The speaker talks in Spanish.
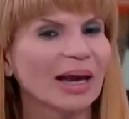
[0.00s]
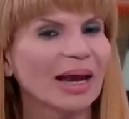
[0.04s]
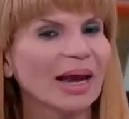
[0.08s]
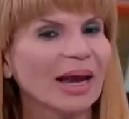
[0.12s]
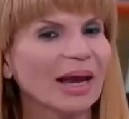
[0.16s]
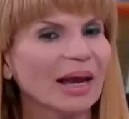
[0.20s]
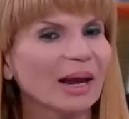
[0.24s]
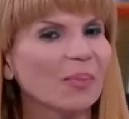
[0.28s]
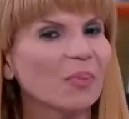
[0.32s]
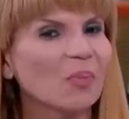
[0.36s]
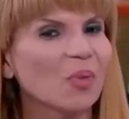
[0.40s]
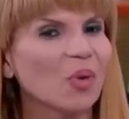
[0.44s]

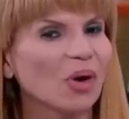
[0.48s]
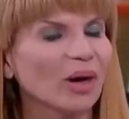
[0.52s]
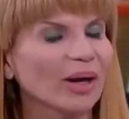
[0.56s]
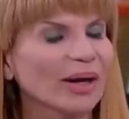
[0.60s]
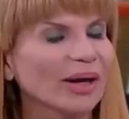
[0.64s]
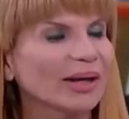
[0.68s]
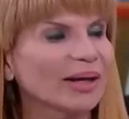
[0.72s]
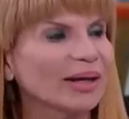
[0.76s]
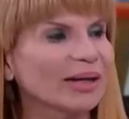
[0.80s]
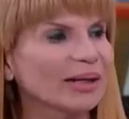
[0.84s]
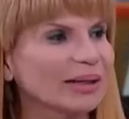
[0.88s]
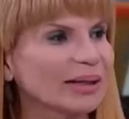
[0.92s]
Él
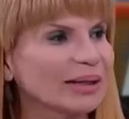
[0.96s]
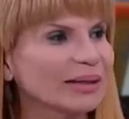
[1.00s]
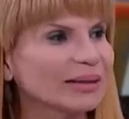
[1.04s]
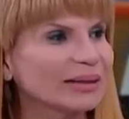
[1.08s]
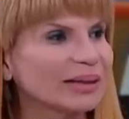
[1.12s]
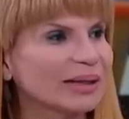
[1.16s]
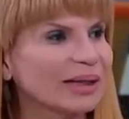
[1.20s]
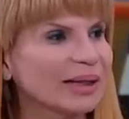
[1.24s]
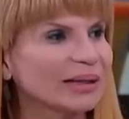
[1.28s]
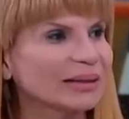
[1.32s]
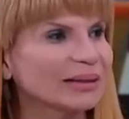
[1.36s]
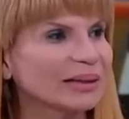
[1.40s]
muere de
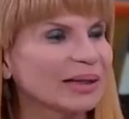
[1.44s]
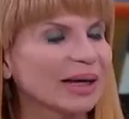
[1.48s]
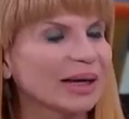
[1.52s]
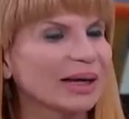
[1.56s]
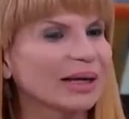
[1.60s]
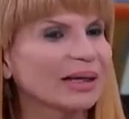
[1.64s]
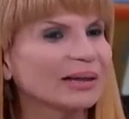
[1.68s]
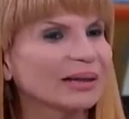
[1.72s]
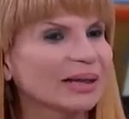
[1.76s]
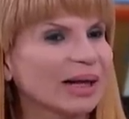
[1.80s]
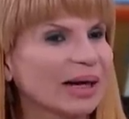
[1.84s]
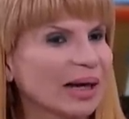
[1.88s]
tristeza.
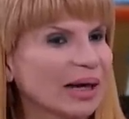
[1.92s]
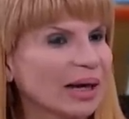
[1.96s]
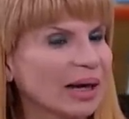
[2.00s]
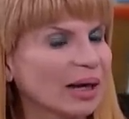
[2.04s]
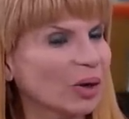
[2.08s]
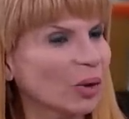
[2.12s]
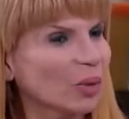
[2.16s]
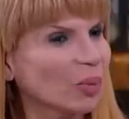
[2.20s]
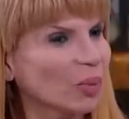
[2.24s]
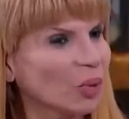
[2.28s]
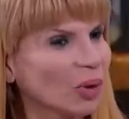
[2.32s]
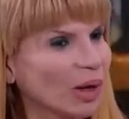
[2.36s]
Él traía
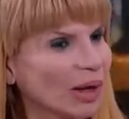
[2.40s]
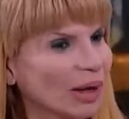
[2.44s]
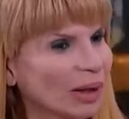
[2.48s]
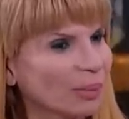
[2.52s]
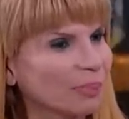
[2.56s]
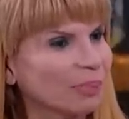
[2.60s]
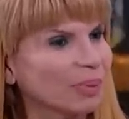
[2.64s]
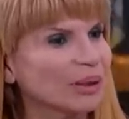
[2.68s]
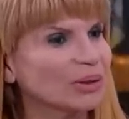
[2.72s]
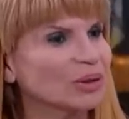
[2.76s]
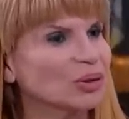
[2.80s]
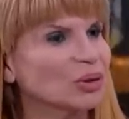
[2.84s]
como una
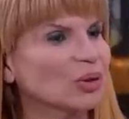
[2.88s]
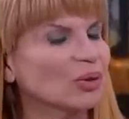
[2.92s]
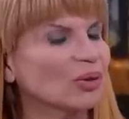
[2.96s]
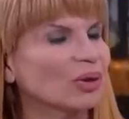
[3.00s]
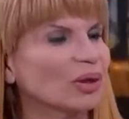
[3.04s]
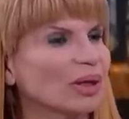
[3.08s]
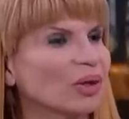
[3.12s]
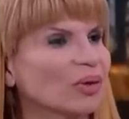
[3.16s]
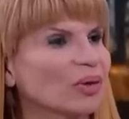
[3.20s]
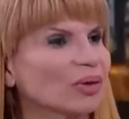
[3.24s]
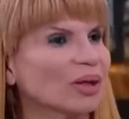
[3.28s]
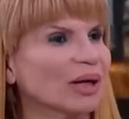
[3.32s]
depresión
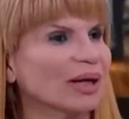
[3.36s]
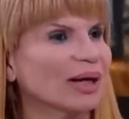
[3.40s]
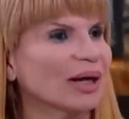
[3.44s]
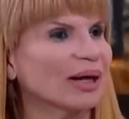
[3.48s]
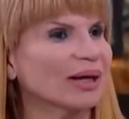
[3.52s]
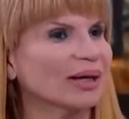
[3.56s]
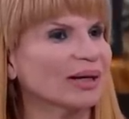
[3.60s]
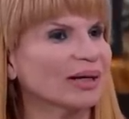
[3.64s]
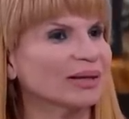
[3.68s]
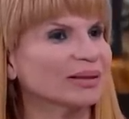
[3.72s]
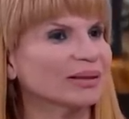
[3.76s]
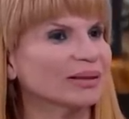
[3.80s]
que lo
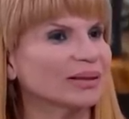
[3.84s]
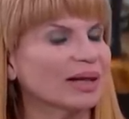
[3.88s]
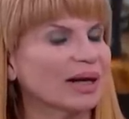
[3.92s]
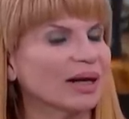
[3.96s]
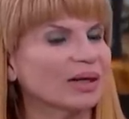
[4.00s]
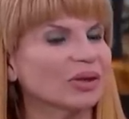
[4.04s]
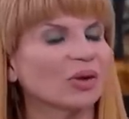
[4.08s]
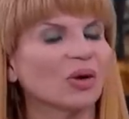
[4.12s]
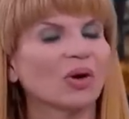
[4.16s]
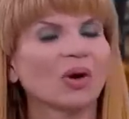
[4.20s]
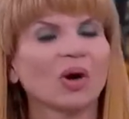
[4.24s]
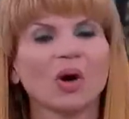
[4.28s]
traía
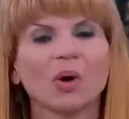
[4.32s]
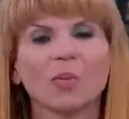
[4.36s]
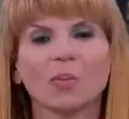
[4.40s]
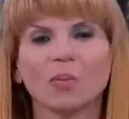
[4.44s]
arrastrando.